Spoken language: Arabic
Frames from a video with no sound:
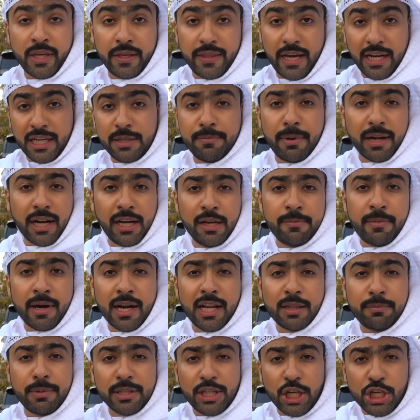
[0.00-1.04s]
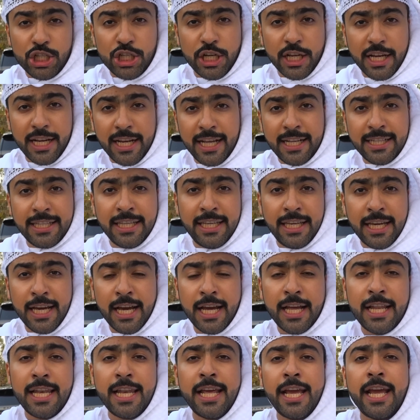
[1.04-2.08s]
اذا كنت برا الامارات بطرش لك
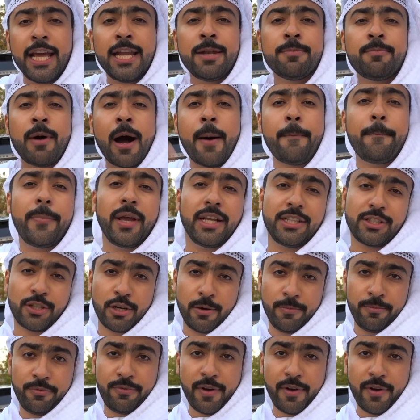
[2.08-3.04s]
الهديه لين باب بيتكم